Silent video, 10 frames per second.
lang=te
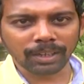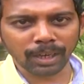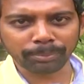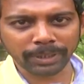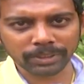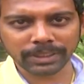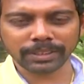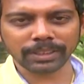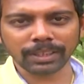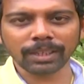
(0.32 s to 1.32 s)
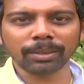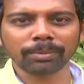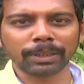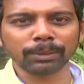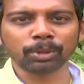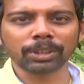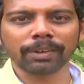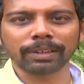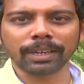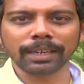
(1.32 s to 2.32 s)
నా పేరు చైతన్య మాది
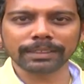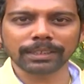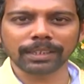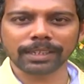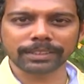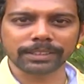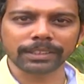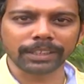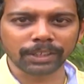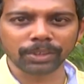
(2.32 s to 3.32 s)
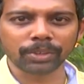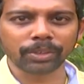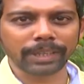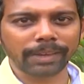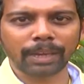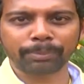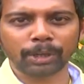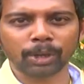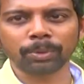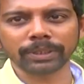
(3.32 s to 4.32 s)
బృందావన్ గార్డెన్స్ అండ్ నర్సరీస్ నెల్లూరు కేవీఆర్
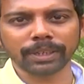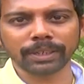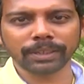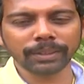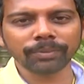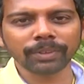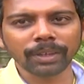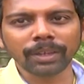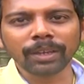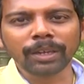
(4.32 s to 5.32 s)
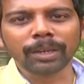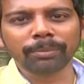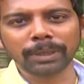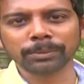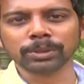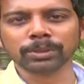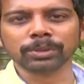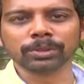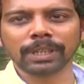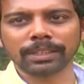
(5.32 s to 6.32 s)
పెట్రోల్ బంక్ దగ్గర అండి మేము
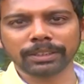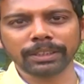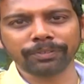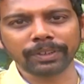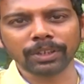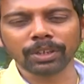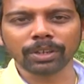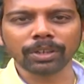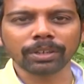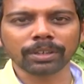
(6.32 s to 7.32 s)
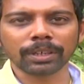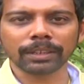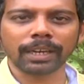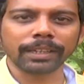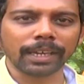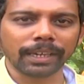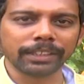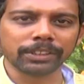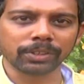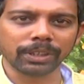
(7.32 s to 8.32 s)
నర్సరీ ఫీల్డ్లో గత ఐదేళ్ల
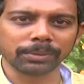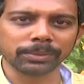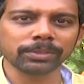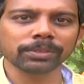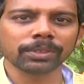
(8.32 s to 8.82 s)
నుంచి ఉన్నాము